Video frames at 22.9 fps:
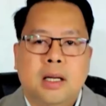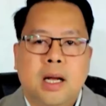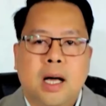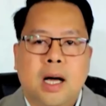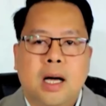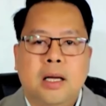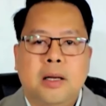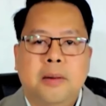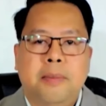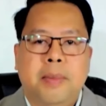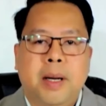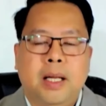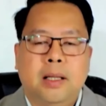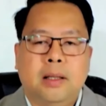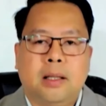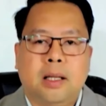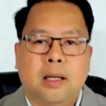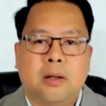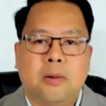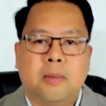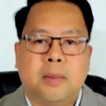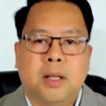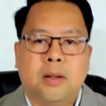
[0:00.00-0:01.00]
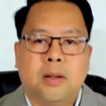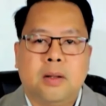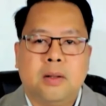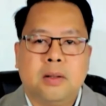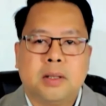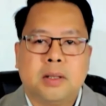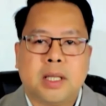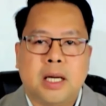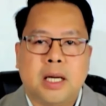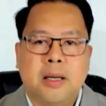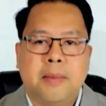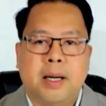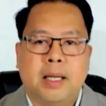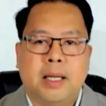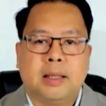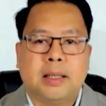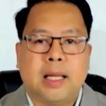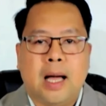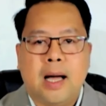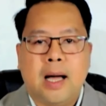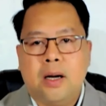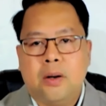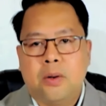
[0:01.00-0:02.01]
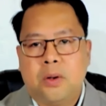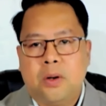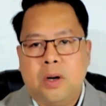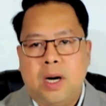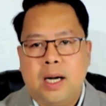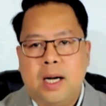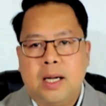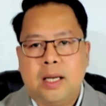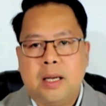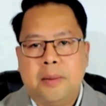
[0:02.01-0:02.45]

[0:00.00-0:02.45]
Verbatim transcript: na ibenta na umano sa ibang tao